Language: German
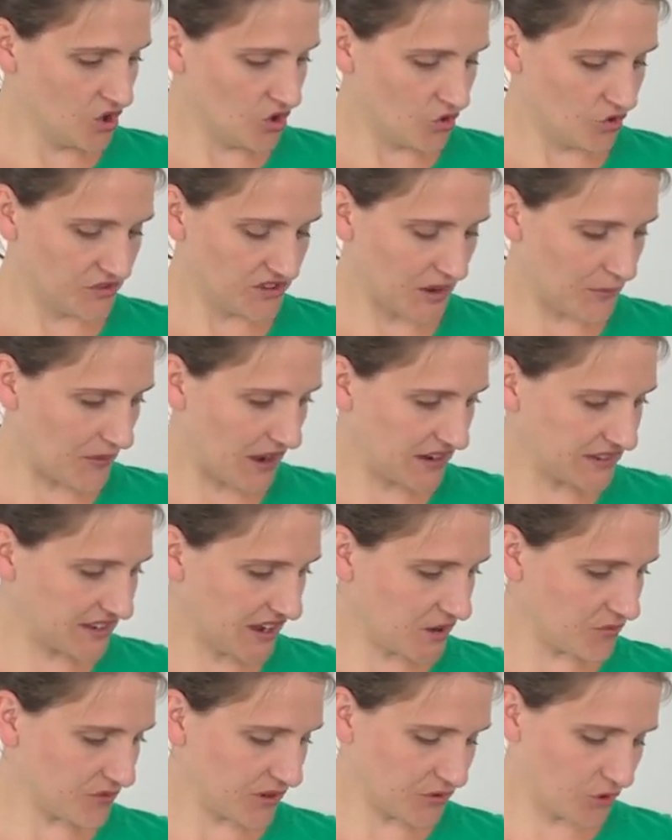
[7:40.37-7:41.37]
Und der macht
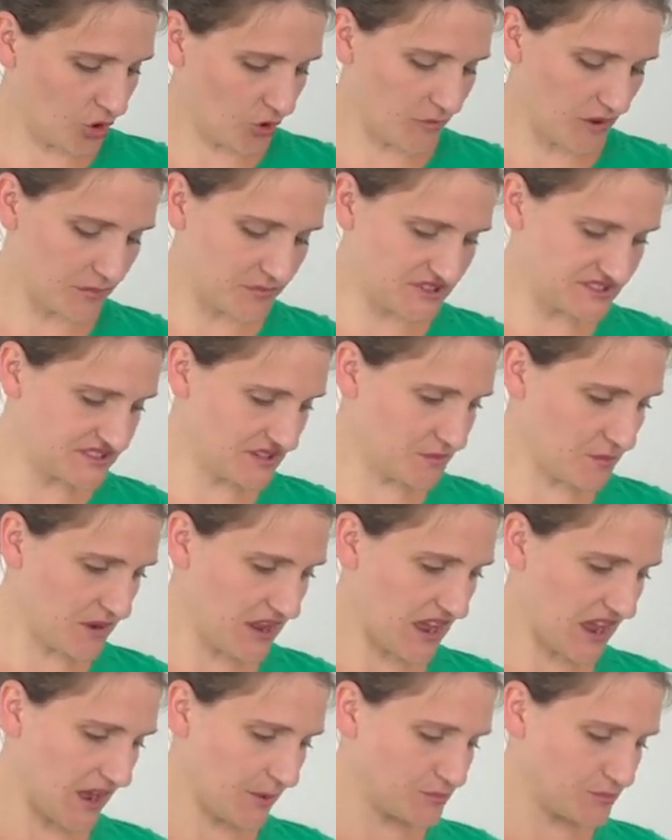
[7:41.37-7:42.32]
einfach noch mal ein bisschen mehr